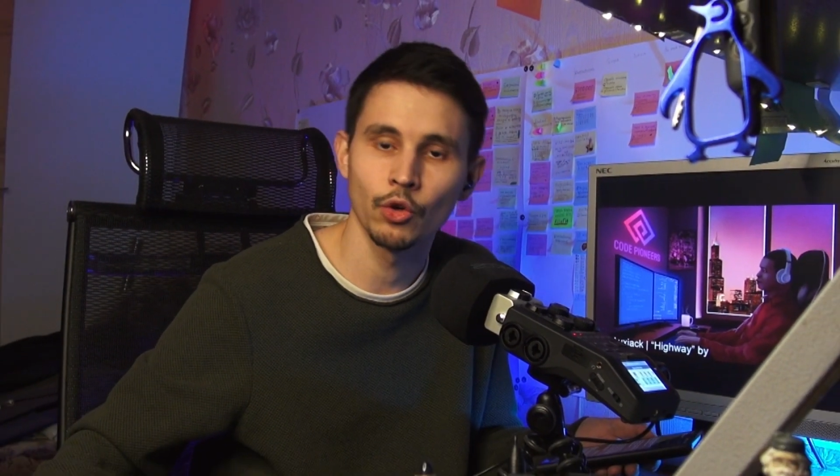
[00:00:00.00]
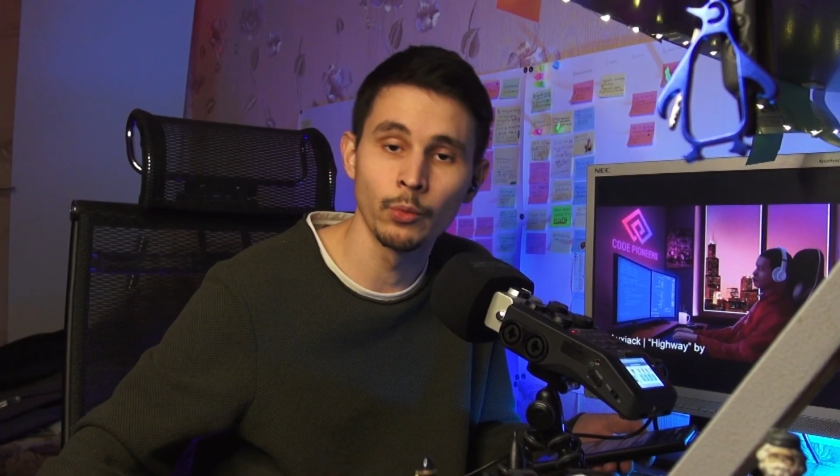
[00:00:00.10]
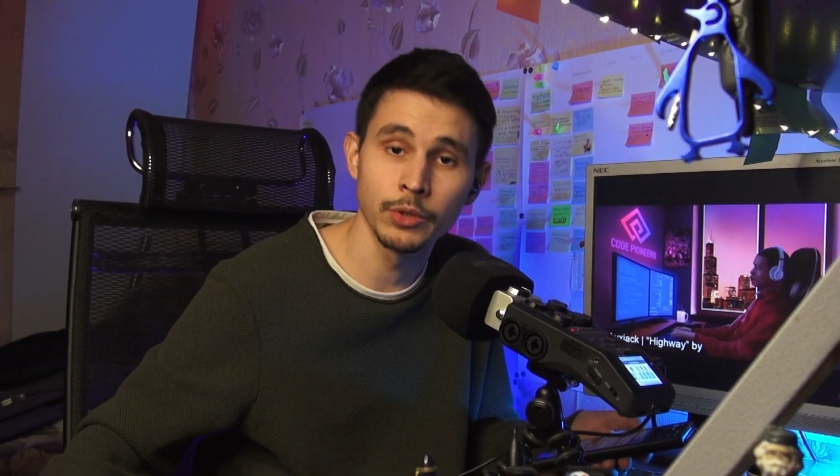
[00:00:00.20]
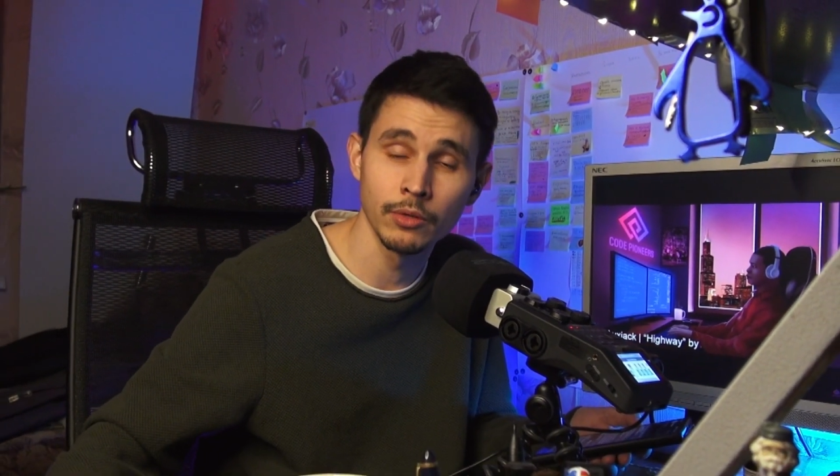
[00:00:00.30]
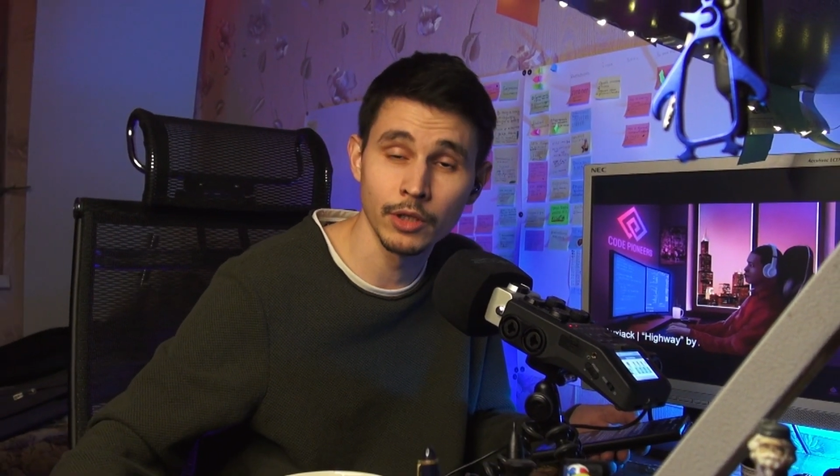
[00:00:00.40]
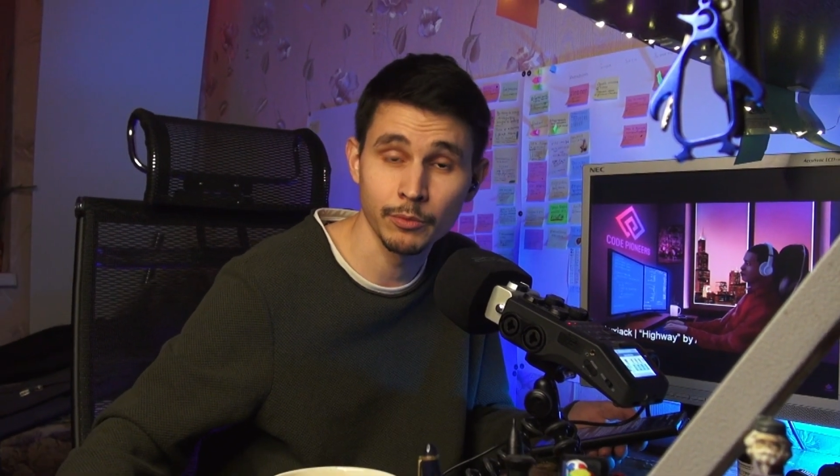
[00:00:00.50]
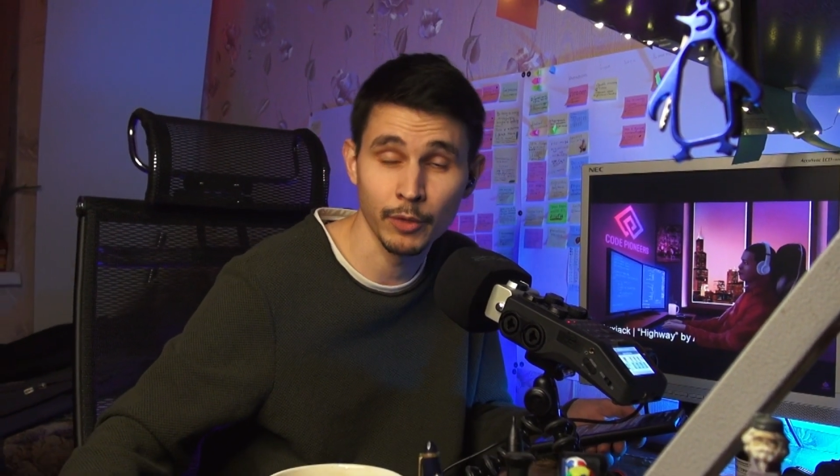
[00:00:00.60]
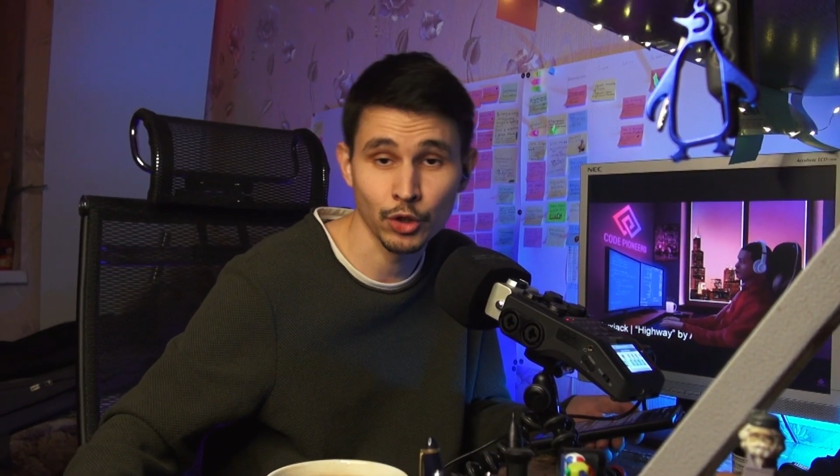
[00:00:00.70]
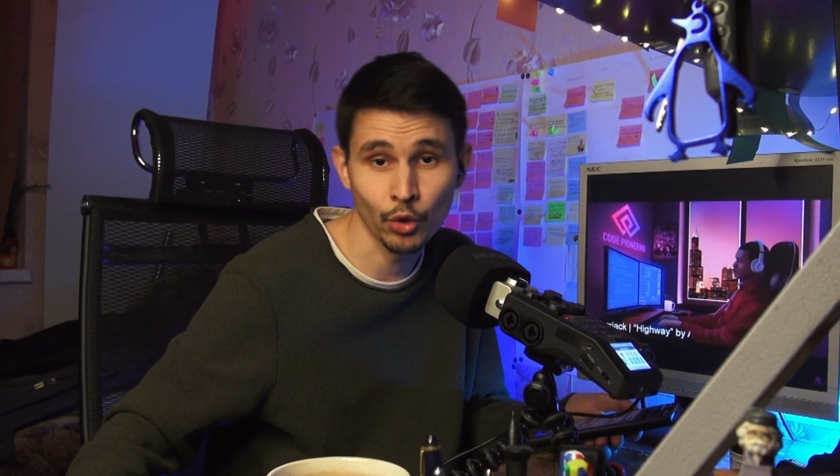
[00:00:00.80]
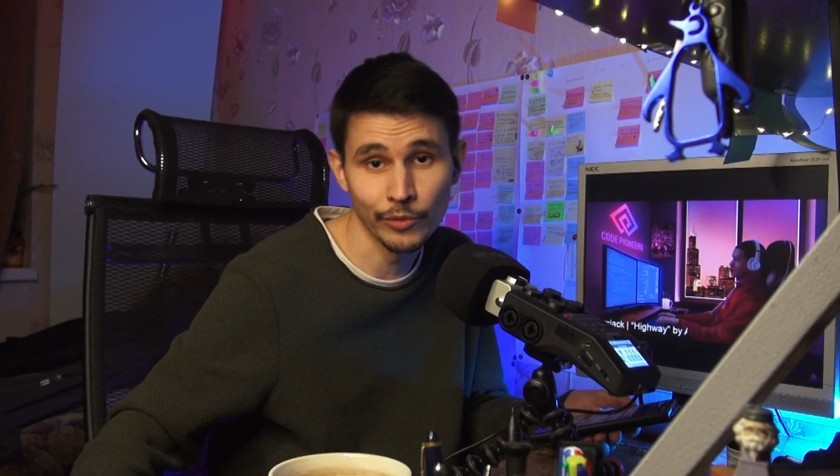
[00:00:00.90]
умственных
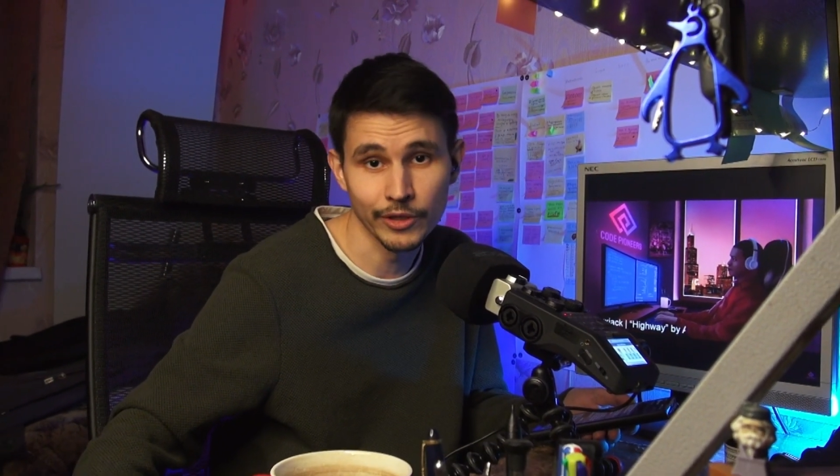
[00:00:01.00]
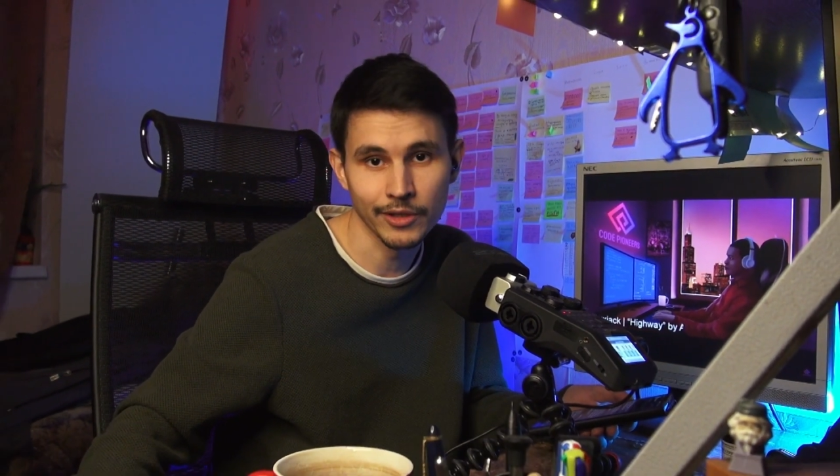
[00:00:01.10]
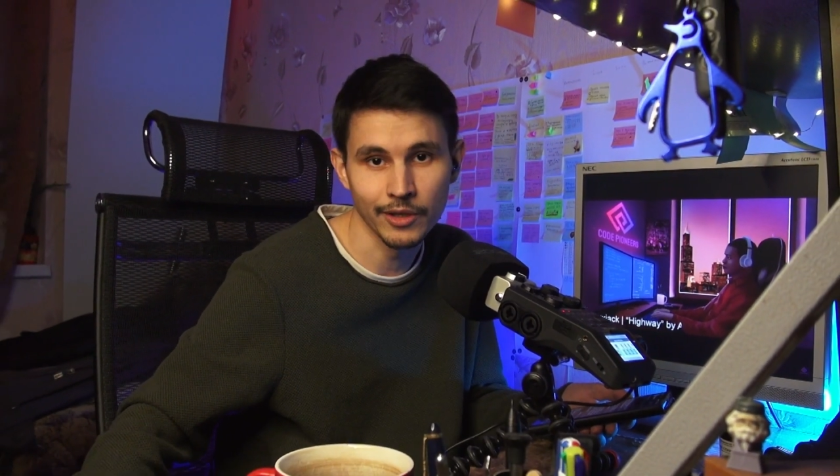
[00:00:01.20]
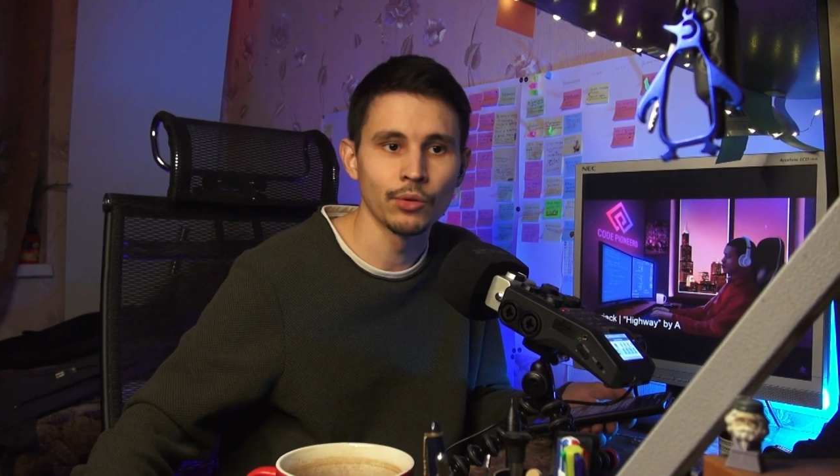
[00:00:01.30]
способностей.